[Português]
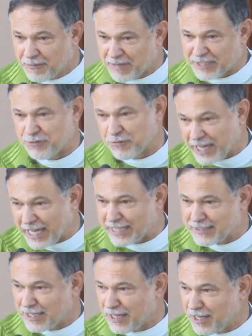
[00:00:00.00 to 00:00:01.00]
mas não
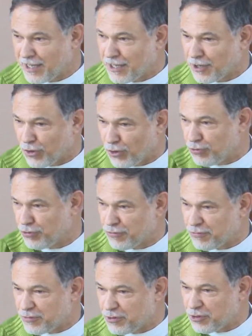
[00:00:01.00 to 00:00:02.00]
reza ou
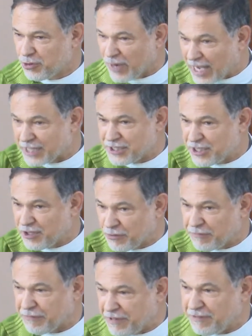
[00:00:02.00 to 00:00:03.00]
não, não age,
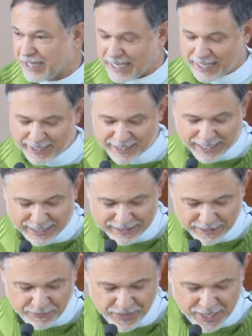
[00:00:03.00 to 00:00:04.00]
não vive a
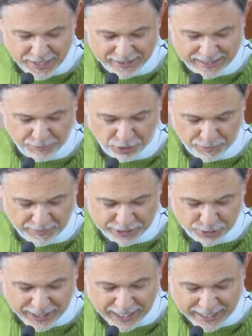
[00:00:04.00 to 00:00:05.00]
caridade. Tá bom, mas
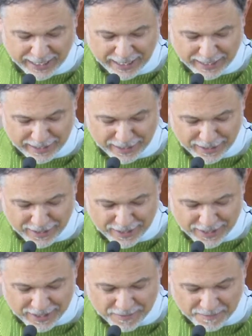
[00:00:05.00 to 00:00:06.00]
o que, que a
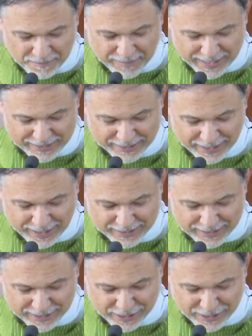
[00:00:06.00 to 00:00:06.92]
Madre Teresa de